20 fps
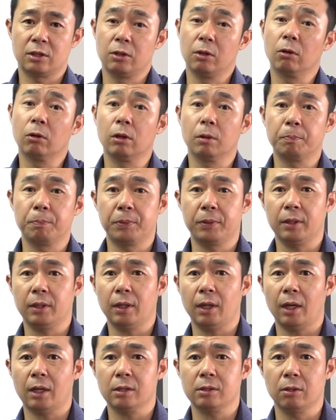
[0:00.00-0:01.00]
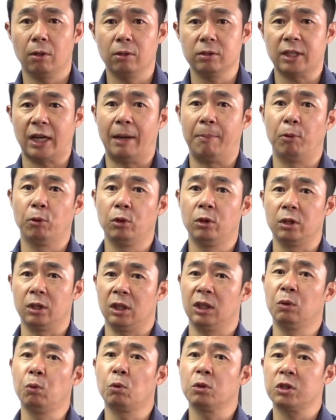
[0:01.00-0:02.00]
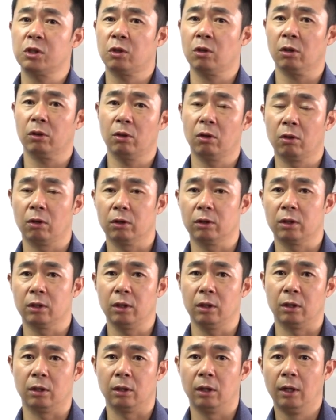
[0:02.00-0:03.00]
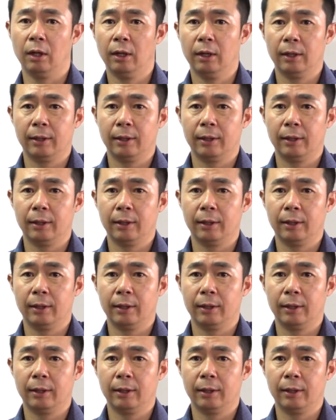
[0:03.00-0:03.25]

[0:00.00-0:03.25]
지역을 피해서 자본을 이동시켰던 것들을